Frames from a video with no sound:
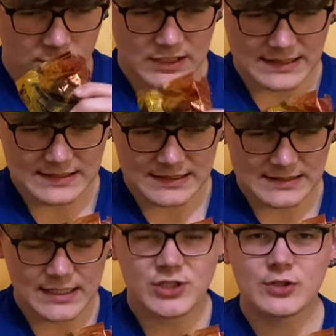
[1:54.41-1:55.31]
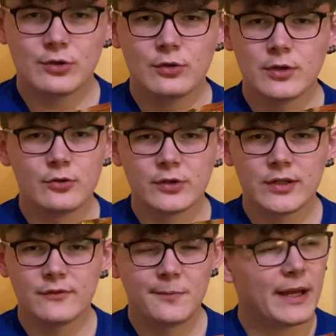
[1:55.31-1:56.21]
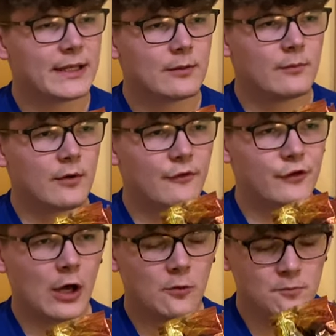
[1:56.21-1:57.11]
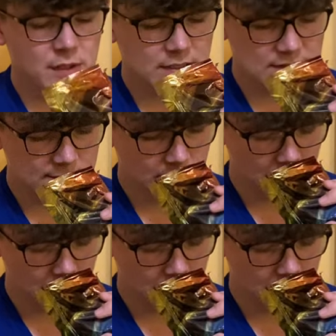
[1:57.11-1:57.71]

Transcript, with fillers: Ganz, ganz leichte kühle Note wie bei dem Pflaumenmix.